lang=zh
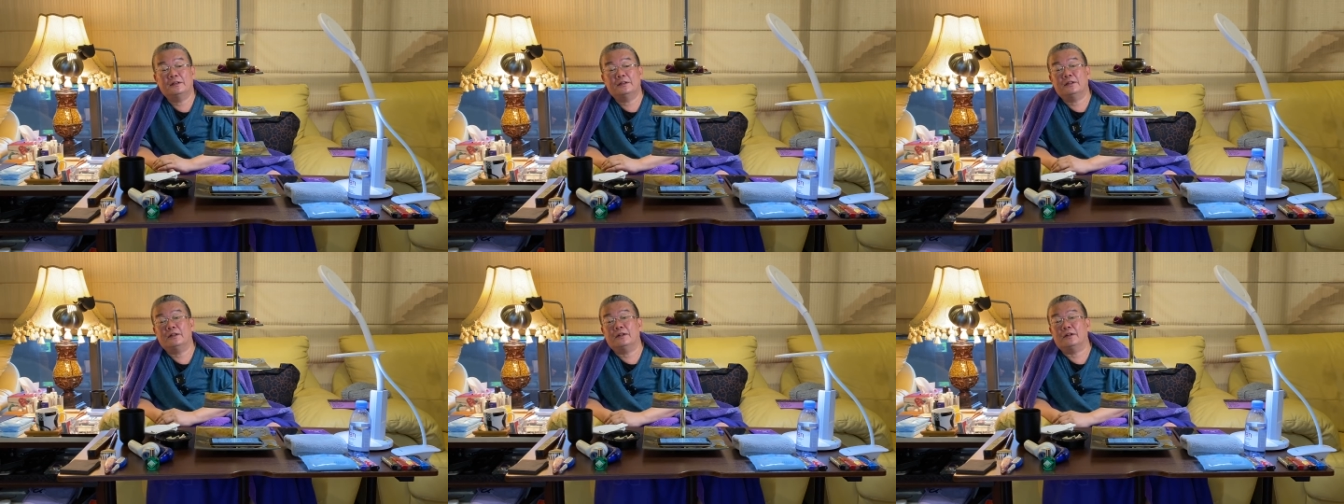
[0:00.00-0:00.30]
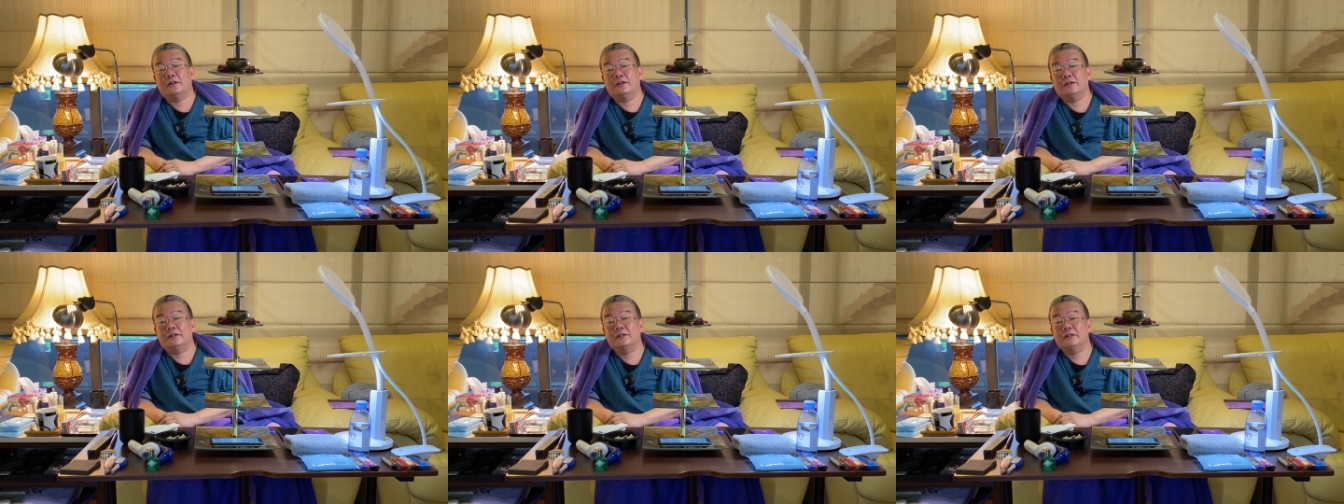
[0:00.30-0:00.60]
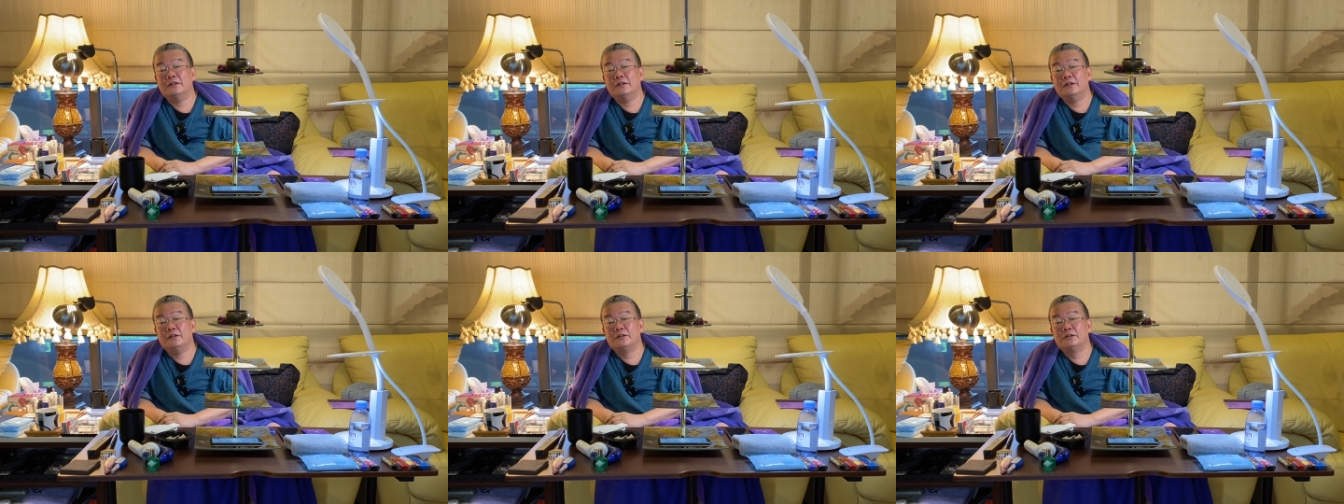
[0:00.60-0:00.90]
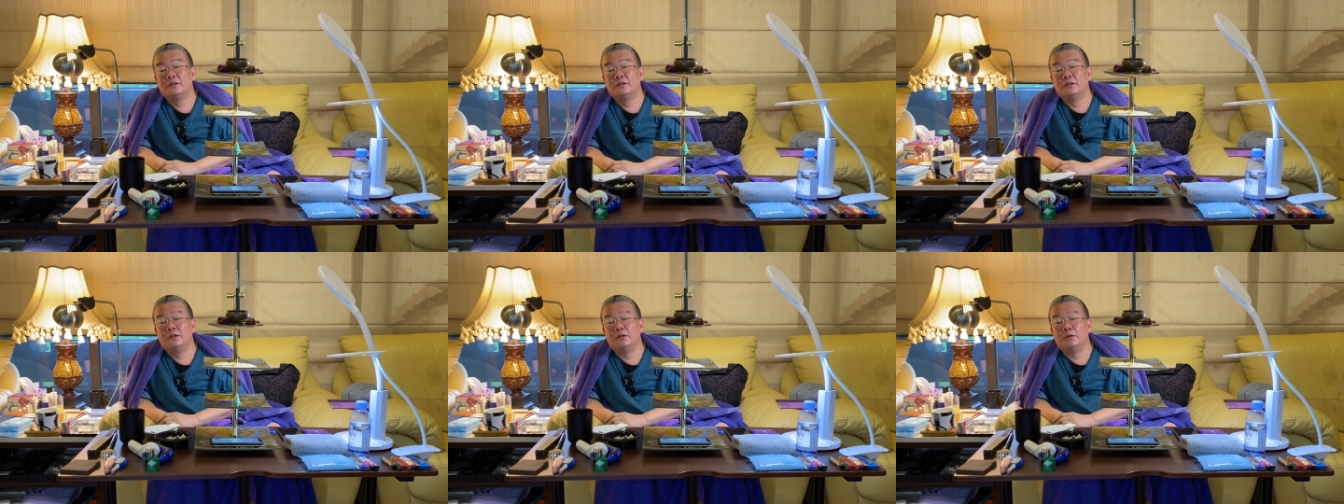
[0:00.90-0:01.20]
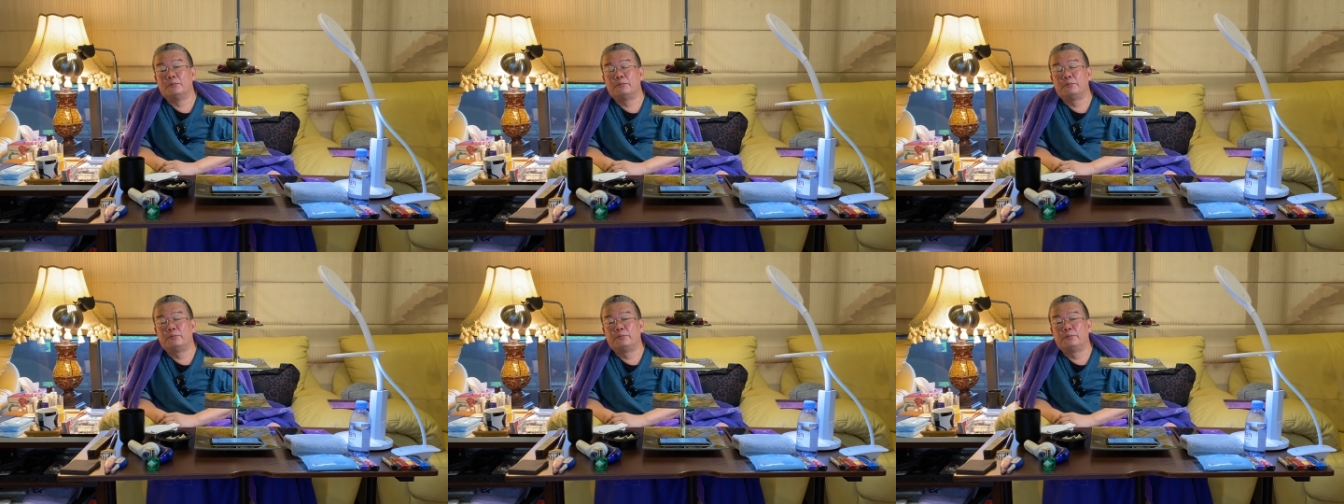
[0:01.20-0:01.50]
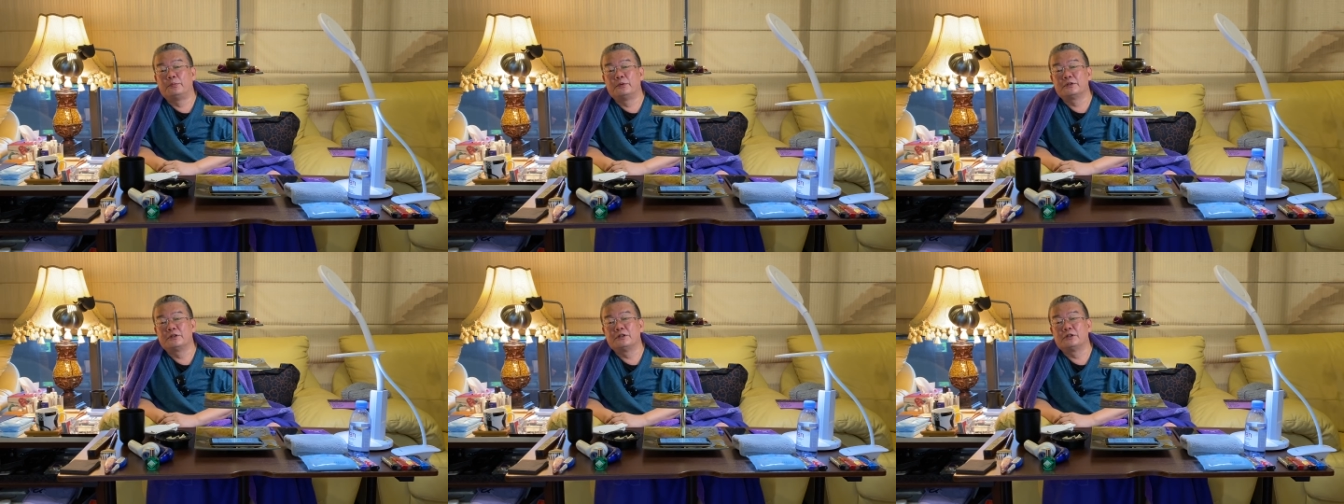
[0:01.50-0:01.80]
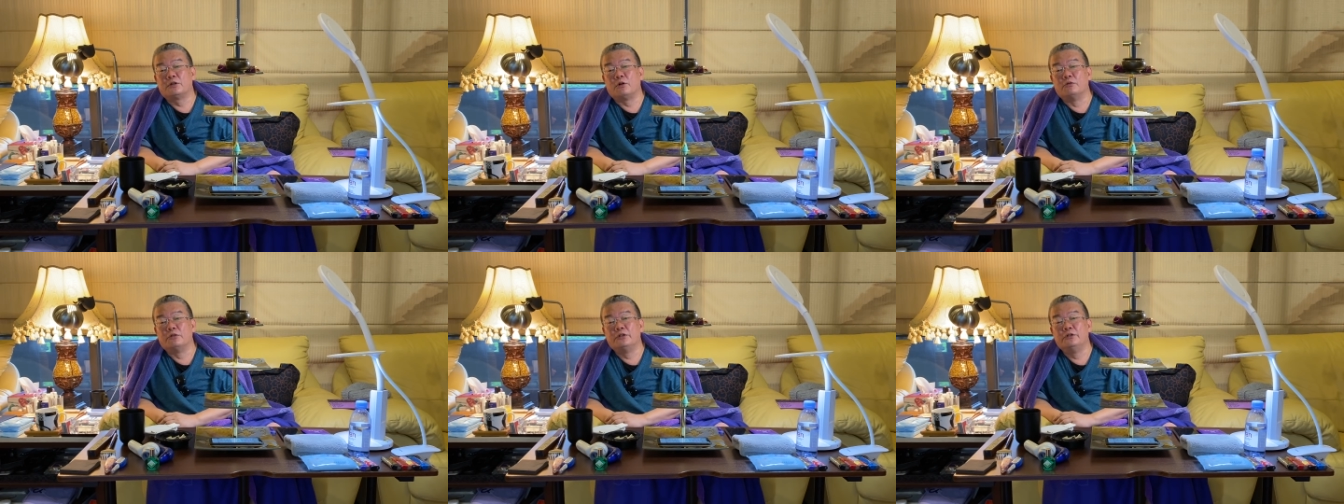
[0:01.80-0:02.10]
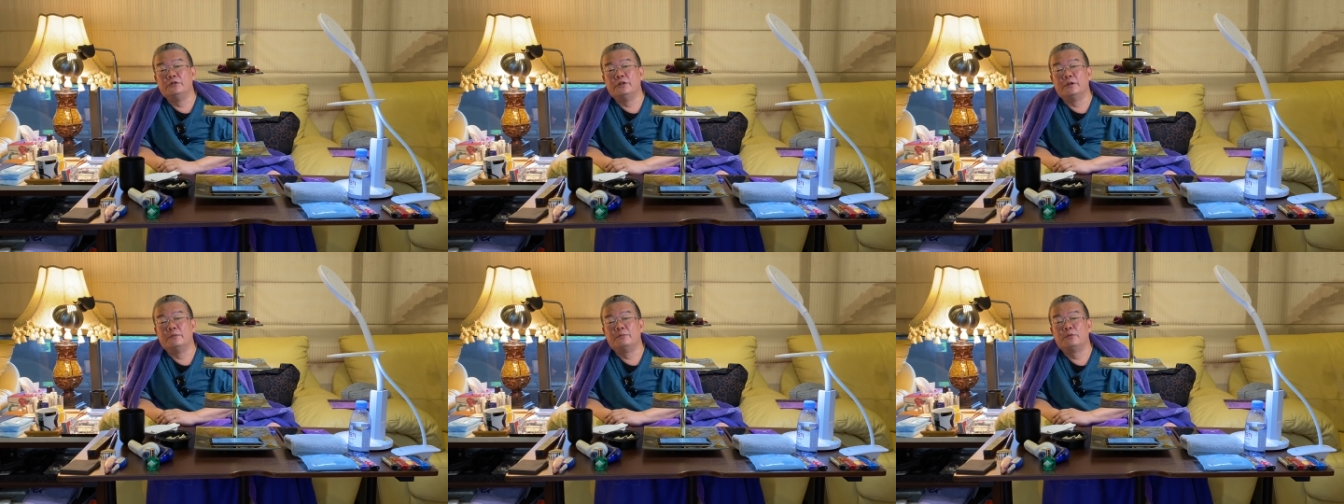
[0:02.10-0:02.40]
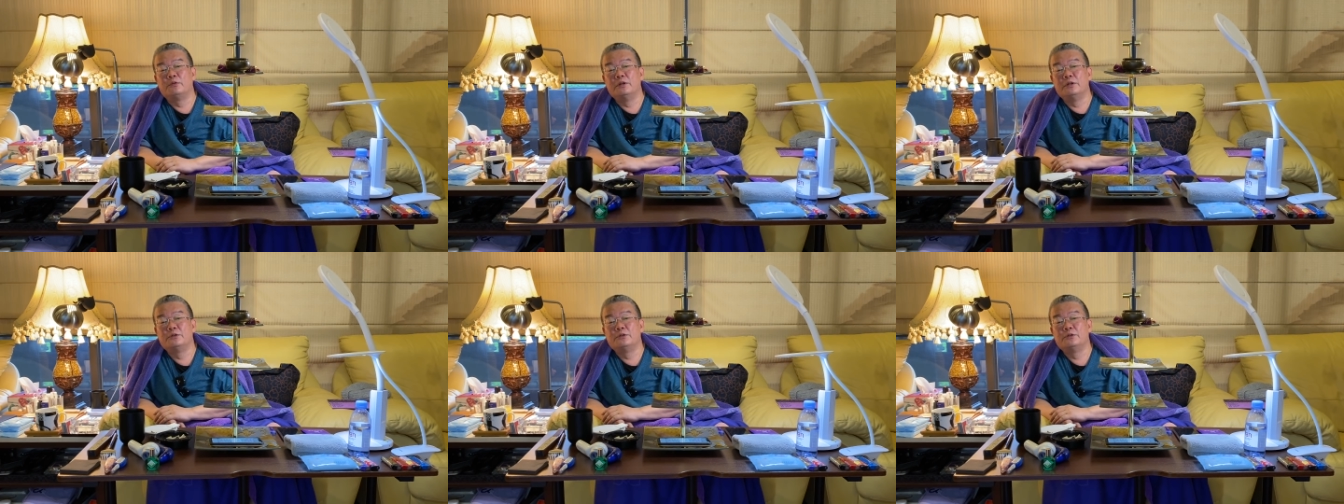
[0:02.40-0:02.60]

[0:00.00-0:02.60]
哦，就不是同音也不会